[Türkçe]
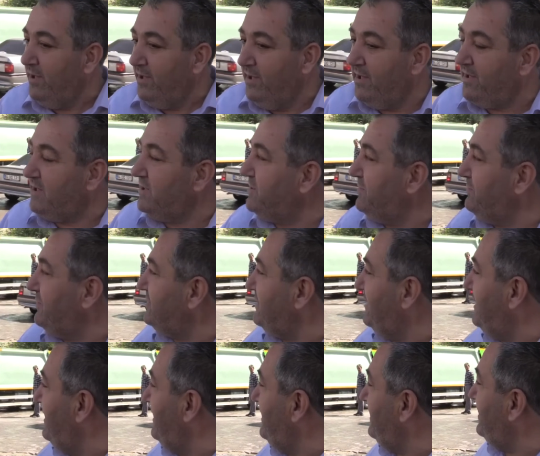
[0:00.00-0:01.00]
İlk işi
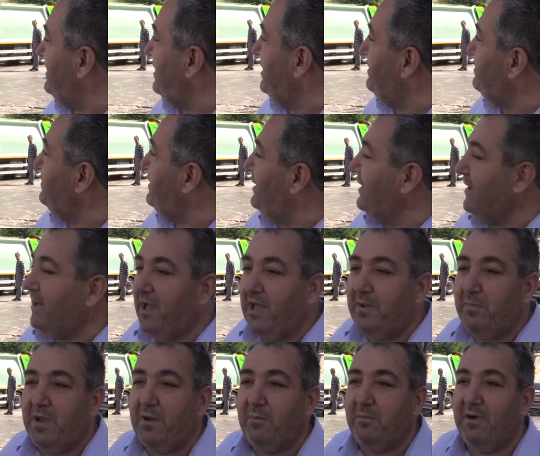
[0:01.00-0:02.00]
mesela garip kalan
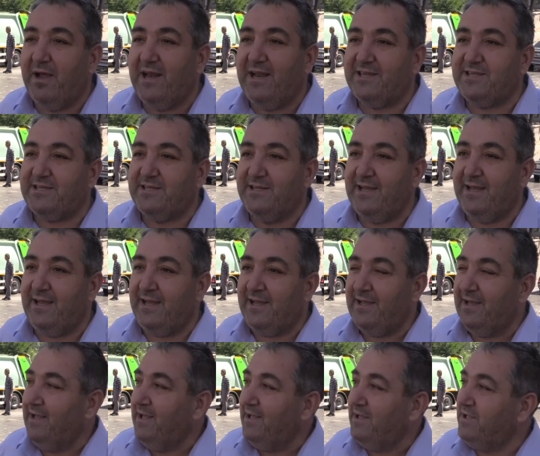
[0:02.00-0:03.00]
Aybe Mahallesi'ne
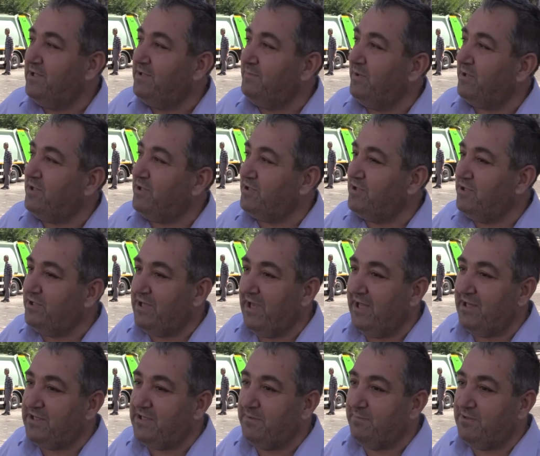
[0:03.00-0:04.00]
hizmet için
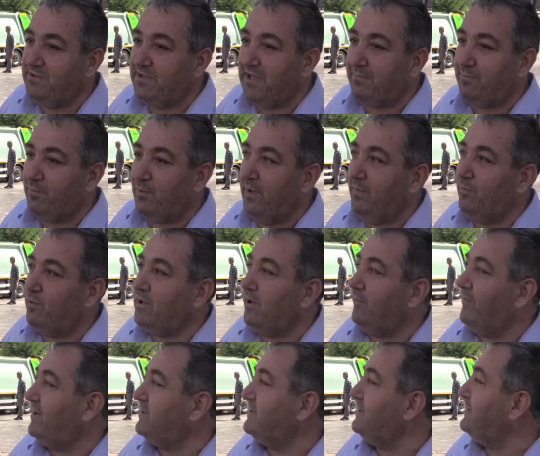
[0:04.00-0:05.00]
kendisi bizzat buraya
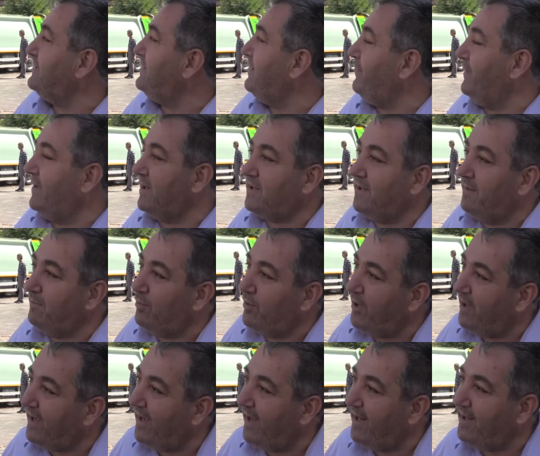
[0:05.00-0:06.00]
mütevazilik yaparaktan
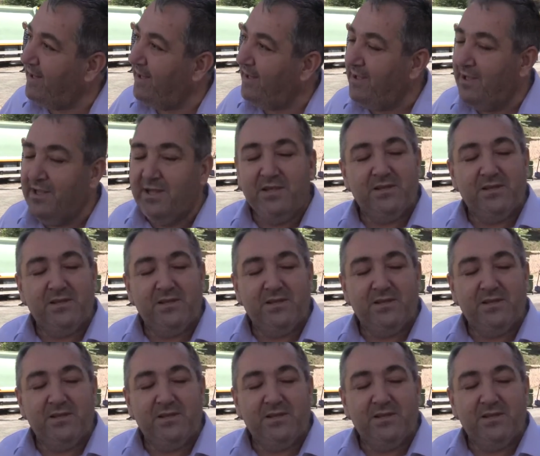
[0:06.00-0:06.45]
buraya geldi.